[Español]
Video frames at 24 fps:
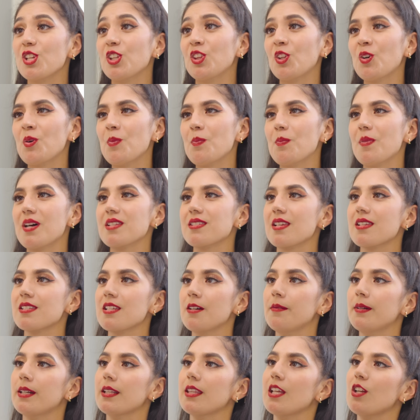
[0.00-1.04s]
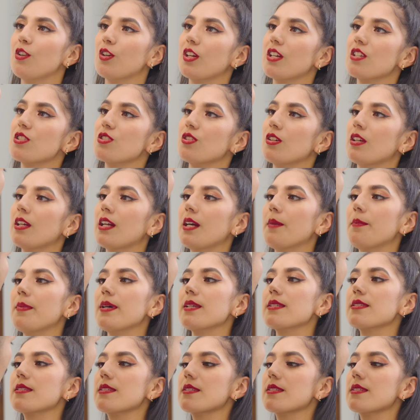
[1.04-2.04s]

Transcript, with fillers: no, vas a saber de lo que soy capaz.